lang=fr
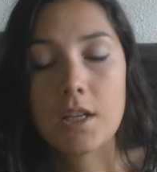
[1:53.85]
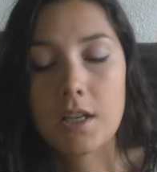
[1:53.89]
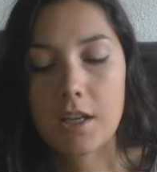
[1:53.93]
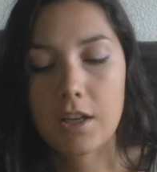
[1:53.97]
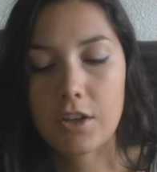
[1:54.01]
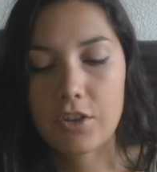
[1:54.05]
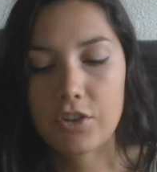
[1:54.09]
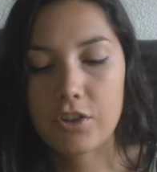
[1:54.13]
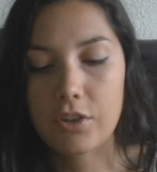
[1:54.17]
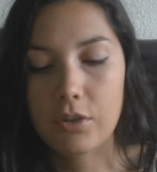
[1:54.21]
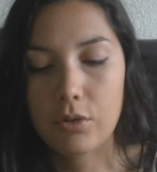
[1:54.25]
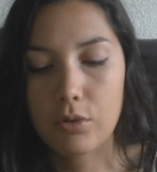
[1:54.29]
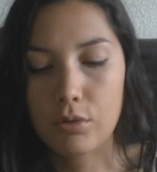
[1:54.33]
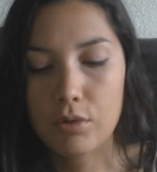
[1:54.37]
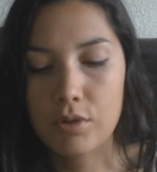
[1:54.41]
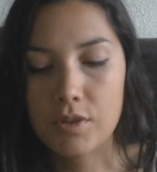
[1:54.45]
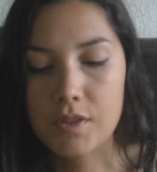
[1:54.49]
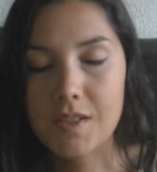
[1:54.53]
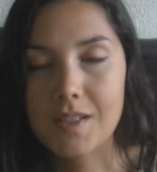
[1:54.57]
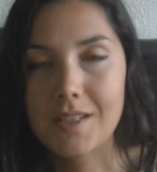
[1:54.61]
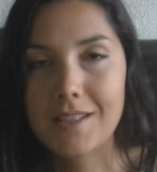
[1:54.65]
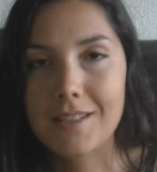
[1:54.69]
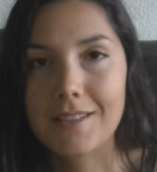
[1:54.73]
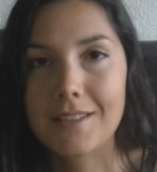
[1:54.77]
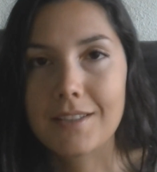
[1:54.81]
L'argile
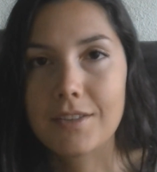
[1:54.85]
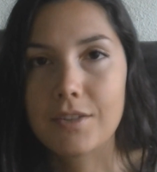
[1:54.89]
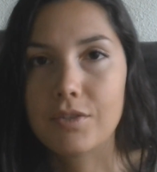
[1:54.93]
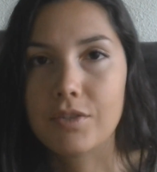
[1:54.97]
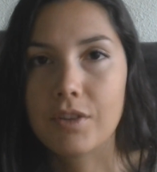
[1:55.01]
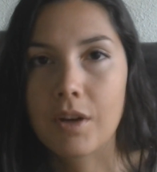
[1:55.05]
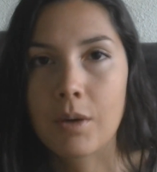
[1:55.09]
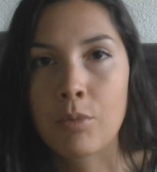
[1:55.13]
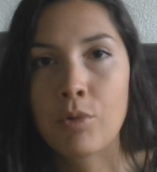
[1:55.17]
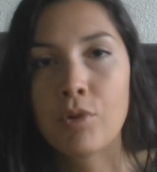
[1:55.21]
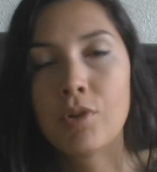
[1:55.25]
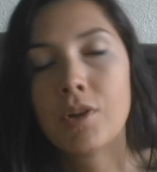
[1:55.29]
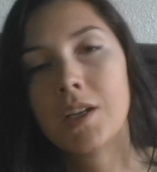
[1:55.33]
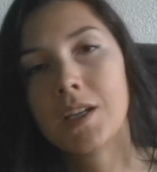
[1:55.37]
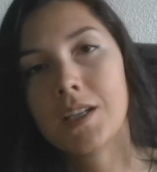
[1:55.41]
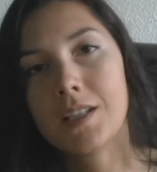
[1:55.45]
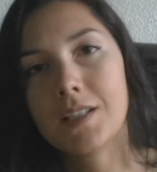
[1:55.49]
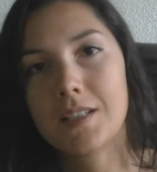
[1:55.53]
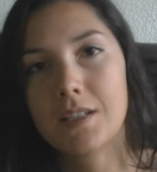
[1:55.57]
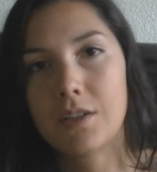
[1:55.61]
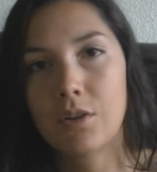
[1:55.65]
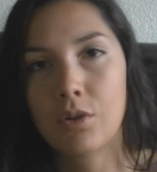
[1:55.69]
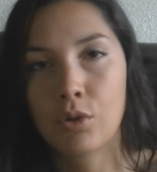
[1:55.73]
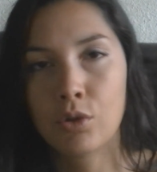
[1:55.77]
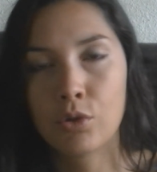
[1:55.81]
rose qui est euh, vraiment
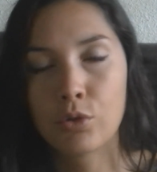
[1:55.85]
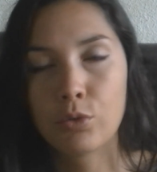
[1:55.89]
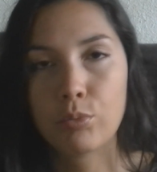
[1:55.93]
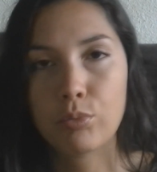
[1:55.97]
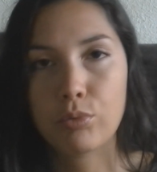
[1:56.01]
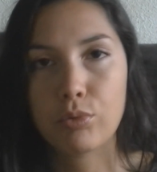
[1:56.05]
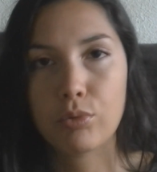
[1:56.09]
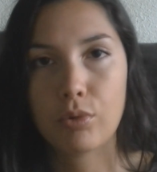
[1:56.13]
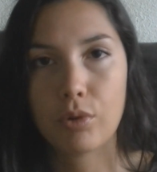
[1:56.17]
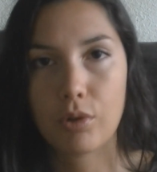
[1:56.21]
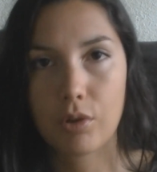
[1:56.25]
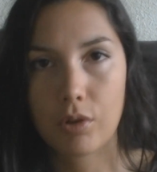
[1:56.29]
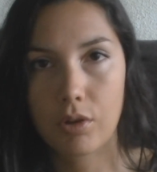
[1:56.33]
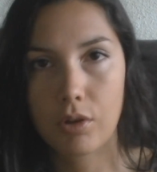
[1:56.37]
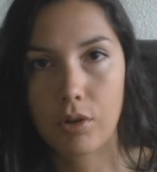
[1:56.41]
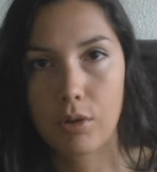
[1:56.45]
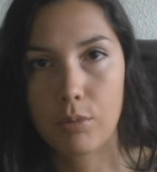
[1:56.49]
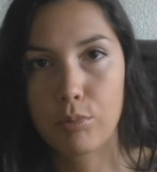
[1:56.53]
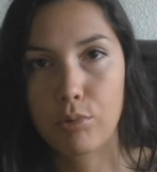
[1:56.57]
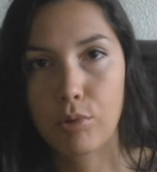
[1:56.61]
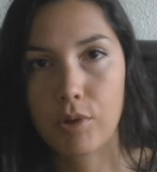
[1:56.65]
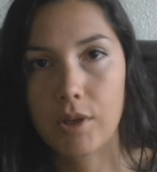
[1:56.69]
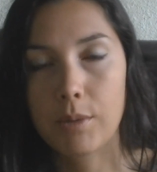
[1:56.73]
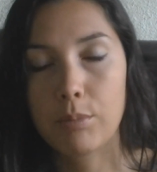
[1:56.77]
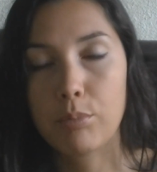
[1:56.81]
excellente
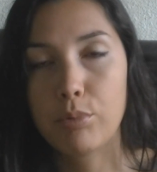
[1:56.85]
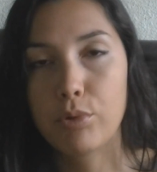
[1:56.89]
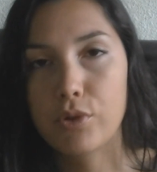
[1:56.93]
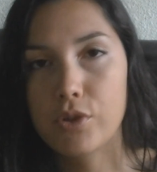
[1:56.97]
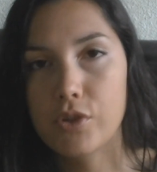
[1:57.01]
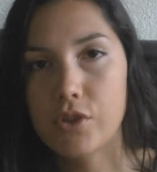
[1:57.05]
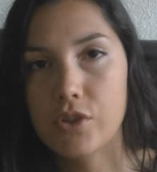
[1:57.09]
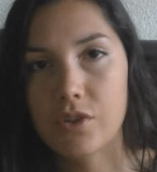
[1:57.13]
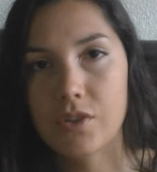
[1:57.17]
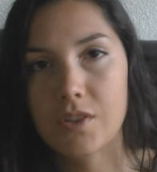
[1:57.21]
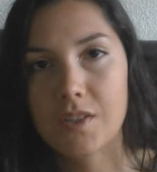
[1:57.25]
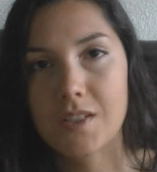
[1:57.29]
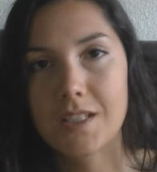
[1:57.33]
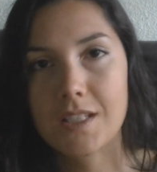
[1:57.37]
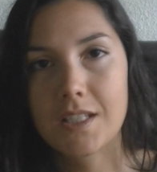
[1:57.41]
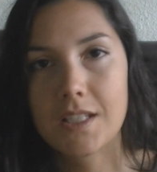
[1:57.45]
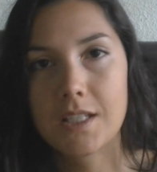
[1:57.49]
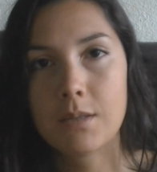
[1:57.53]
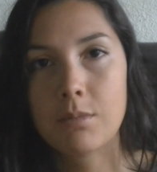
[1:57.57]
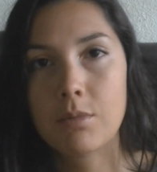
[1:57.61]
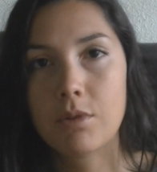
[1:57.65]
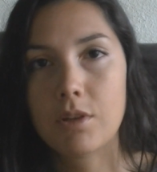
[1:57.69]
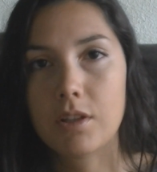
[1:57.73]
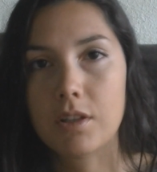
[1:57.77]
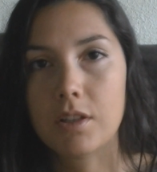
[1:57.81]
pour, les peaux
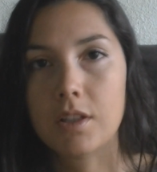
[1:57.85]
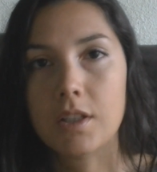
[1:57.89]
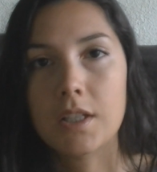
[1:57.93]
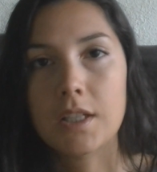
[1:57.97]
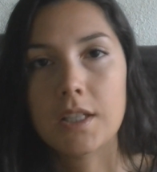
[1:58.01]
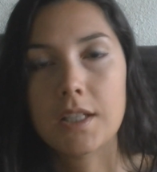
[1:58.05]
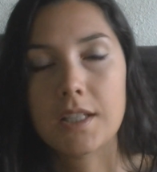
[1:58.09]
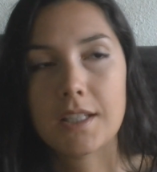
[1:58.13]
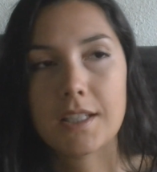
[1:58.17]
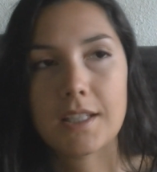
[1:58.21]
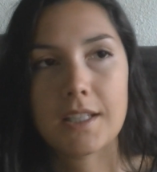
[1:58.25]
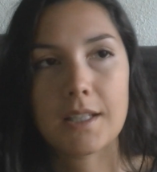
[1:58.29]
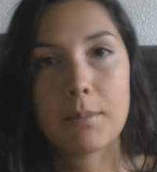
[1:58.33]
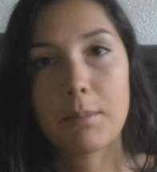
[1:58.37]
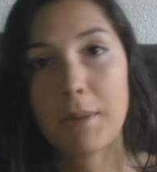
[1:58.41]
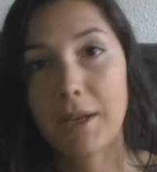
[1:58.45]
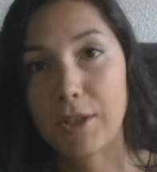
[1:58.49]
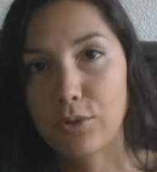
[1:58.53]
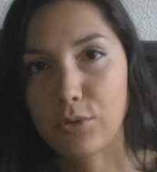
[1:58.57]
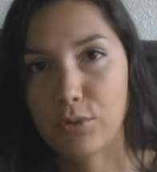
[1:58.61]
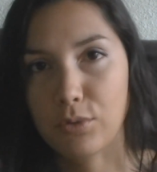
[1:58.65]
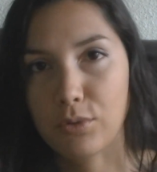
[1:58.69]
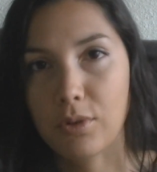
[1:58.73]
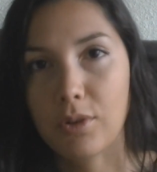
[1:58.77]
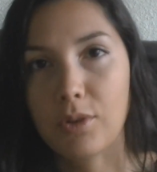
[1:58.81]
sensibles et
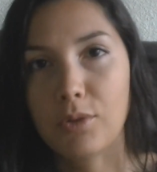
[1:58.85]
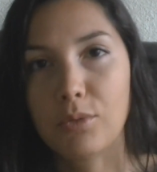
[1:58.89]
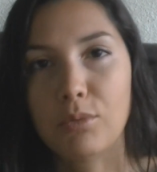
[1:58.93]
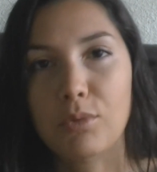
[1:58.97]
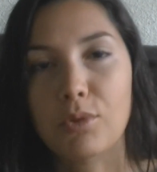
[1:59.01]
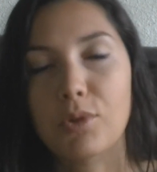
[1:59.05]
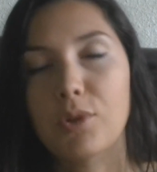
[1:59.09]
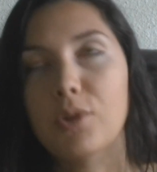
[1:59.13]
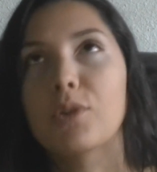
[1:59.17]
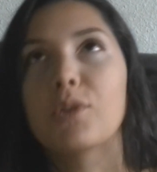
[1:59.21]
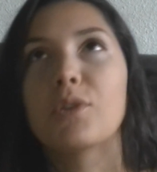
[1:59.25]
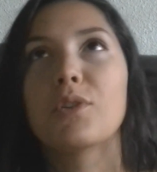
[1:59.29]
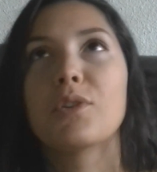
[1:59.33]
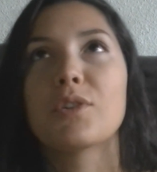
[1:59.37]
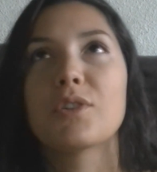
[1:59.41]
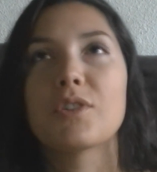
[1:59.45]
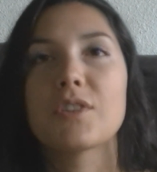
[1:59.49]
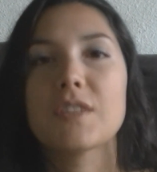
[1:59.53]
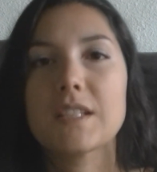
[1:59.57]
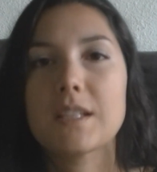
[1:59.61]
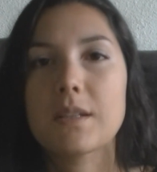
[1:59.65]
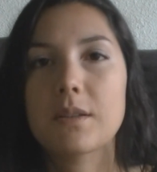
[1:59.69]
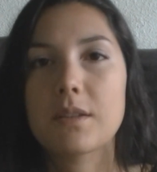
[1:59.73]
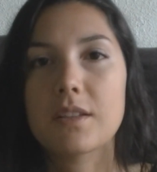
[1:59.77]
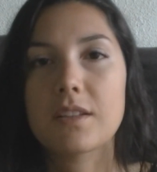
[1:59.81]
matures. Donc
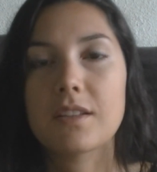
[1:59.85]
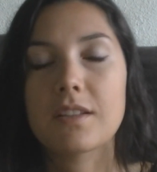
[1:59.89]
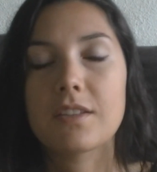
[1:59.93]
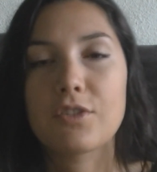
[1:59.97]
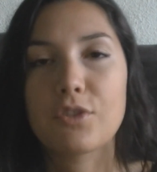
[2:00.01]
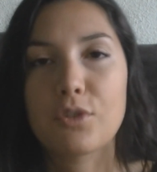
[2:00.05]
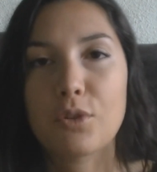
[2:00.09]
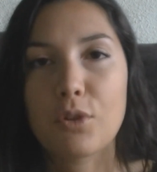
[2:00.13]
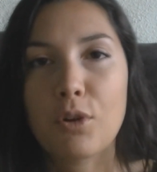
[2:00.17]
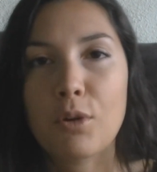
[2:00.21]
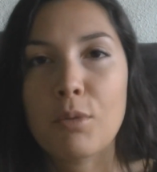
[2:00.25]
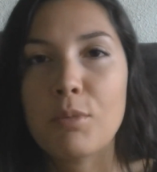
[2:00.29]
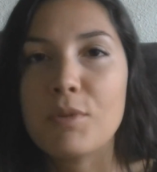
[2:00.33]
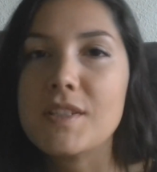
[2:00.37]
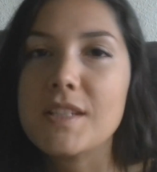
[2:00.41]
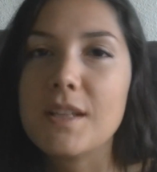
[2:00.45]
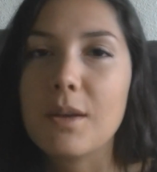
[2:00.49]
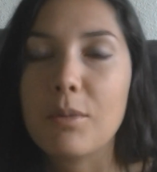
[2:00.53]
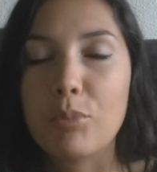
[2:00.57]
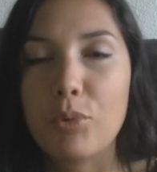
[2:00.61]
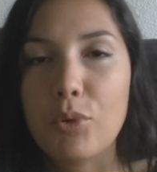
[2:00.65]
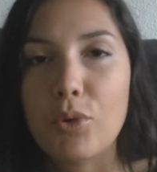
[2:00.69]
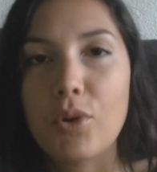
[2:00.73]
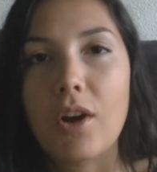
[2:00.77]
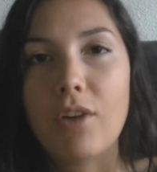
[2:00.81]
je commence
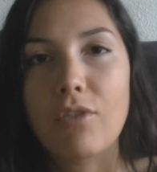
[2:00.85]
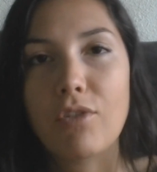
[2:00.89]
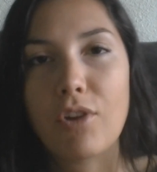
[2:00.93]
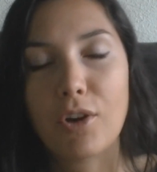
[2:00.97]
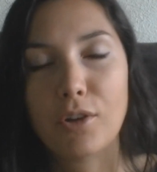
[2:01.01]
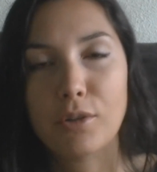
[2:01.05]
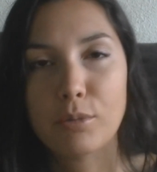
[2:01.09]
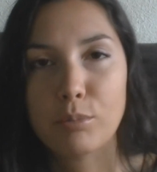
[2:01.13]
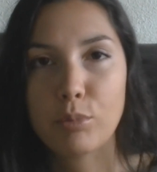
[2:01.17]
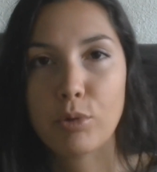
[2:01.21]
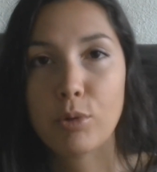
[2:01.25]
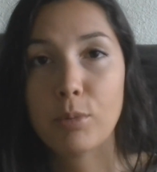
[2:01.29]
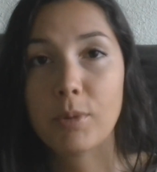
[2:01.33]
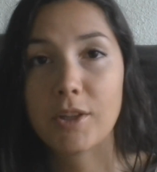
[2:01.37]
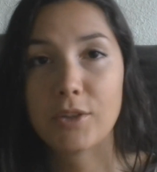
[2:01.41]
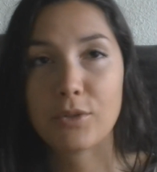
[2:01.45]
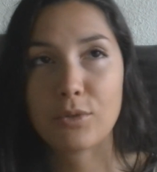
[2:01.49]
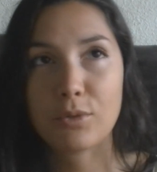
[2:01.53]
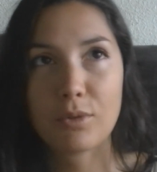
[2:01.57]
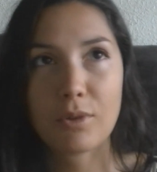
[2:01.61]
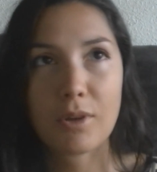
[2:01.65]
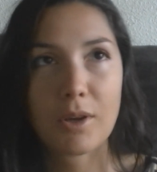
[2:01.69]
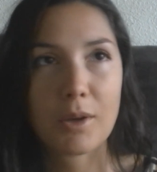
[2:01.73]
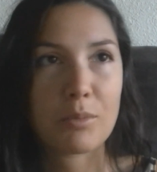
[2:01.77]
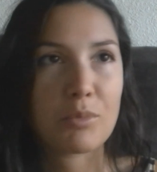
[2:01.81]
un peu à avoir une peau
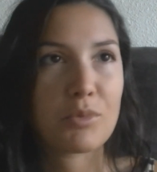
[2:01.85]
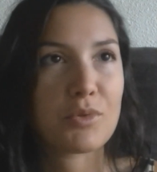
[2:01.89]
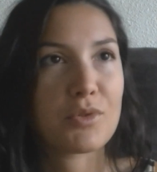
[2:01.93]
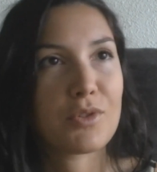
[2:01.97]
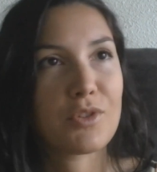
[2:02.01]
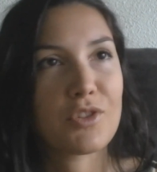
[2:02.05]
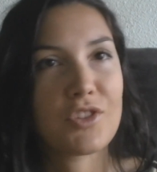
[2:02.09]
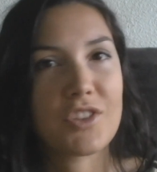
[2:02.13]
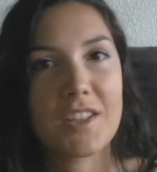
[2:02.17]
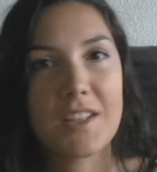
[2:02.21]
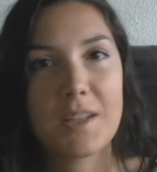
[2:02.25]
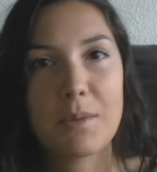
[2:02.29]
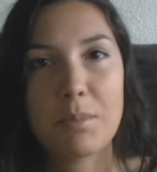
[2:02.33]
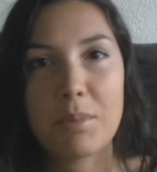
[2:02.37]
mature, hein, puisque j'ai